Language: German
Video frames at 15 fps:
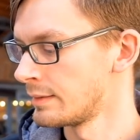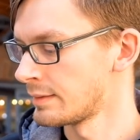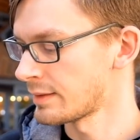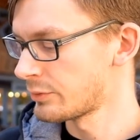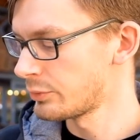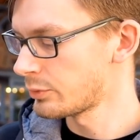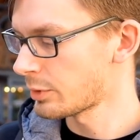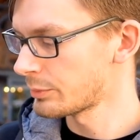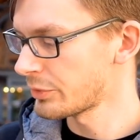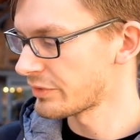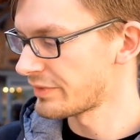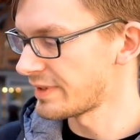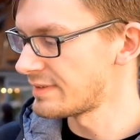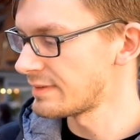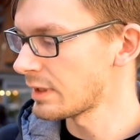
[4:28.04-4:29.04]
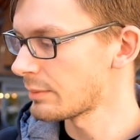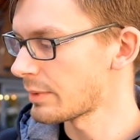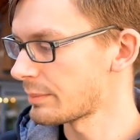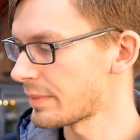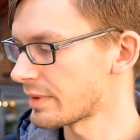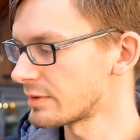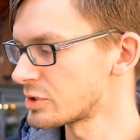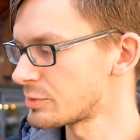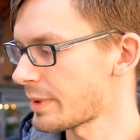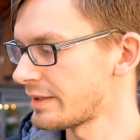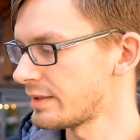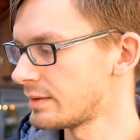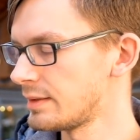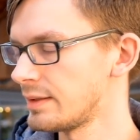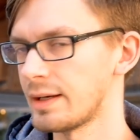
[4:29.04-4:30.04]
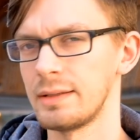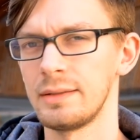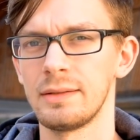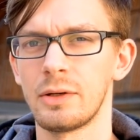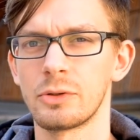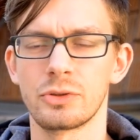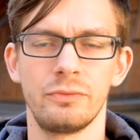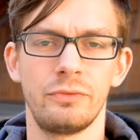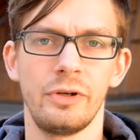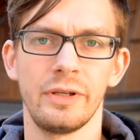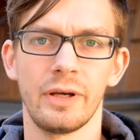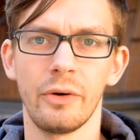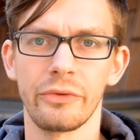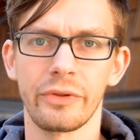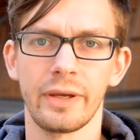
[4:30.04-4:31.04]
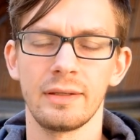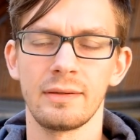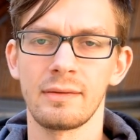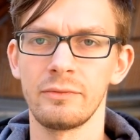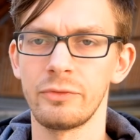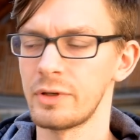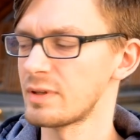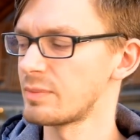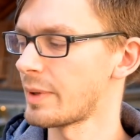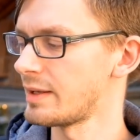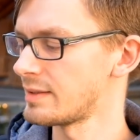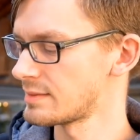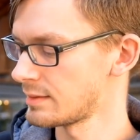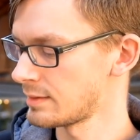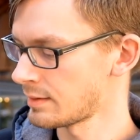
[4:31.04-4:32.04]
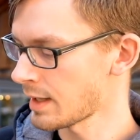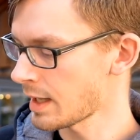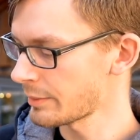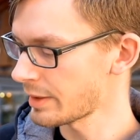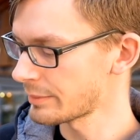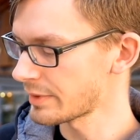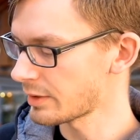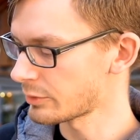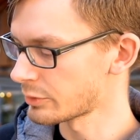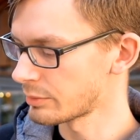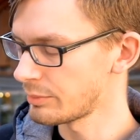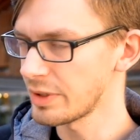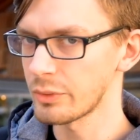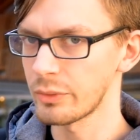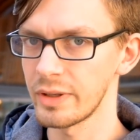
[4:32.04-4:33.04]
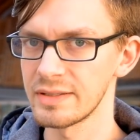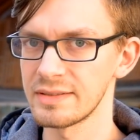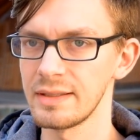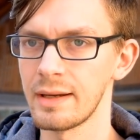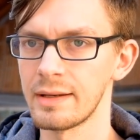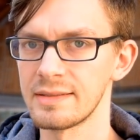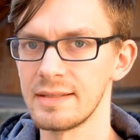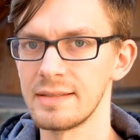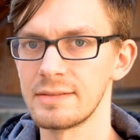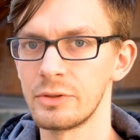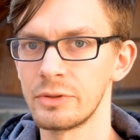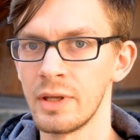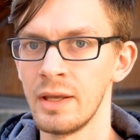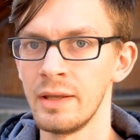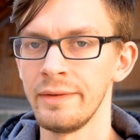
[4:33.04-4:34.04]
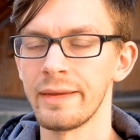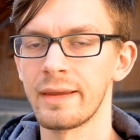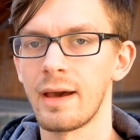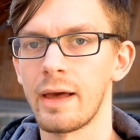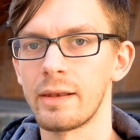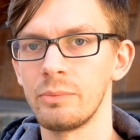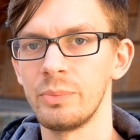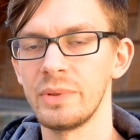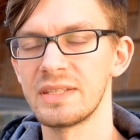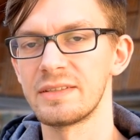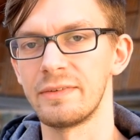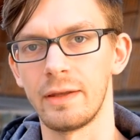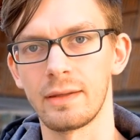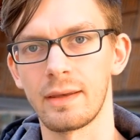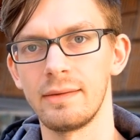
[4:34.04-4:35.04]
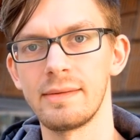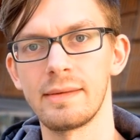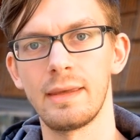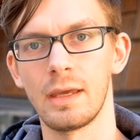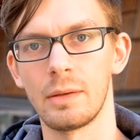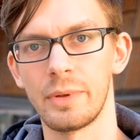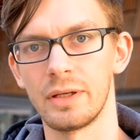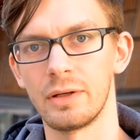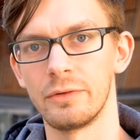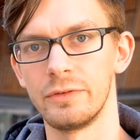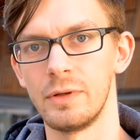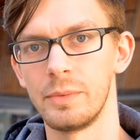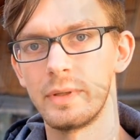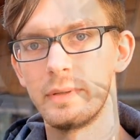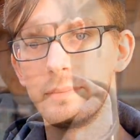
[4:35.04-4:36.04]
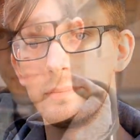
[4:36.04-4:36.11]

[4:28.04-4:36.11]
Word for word: Dazu kommen noch 16 GB Massenspeicher, die eigentlich auch schon völlig ausreichend sind für das meiste. Aber ihr habt ja auch noch einen Micro-SDHC-Slot, der Karten bis 32 GB aufnimmt.